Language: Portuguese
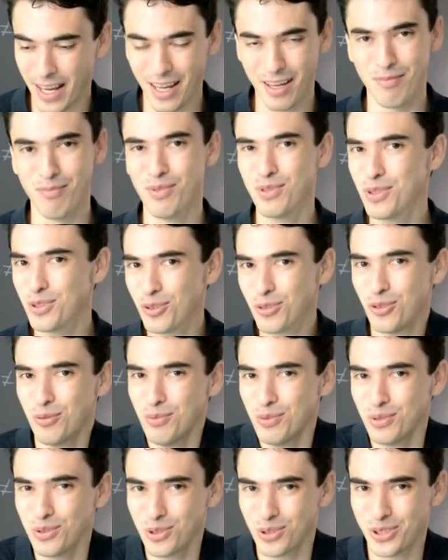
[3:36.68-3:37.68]
é muito
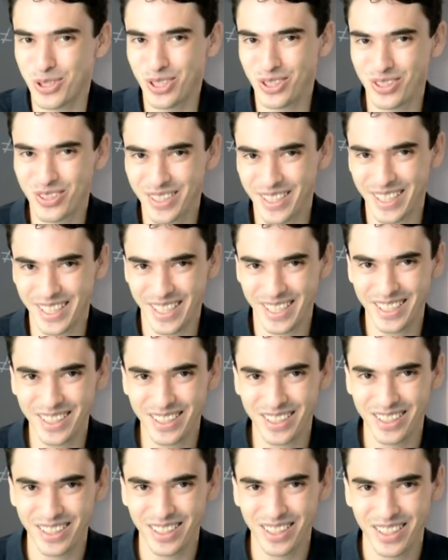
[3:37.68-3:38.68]
comum surgir nos
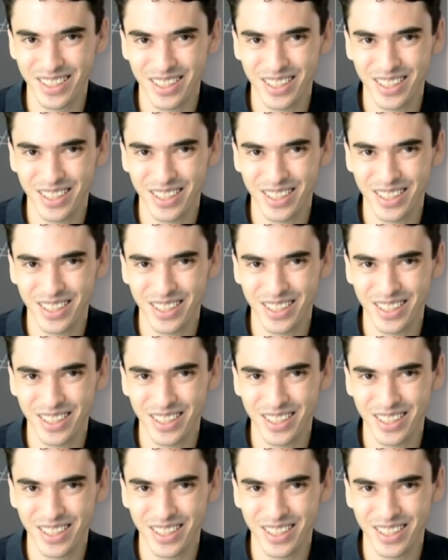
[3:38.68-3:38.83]
clientes,